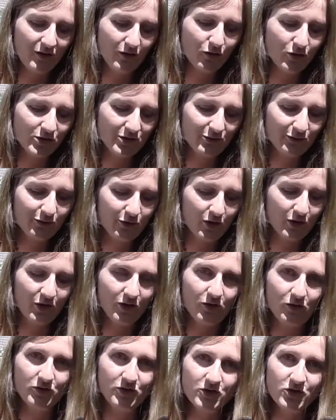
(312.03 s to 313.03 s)

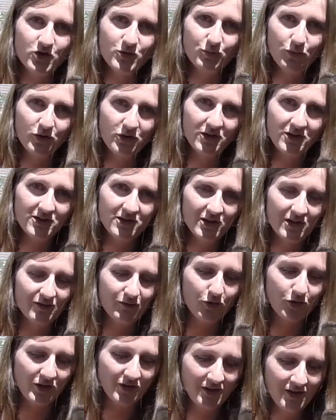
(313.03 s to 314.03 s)
lustvoller und sportlicher
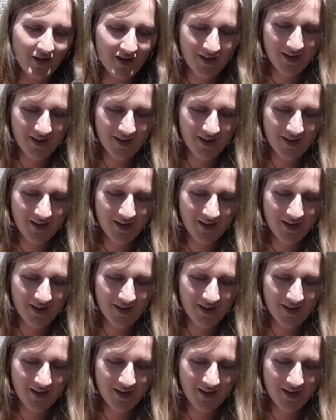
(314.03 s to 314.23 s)
geworden.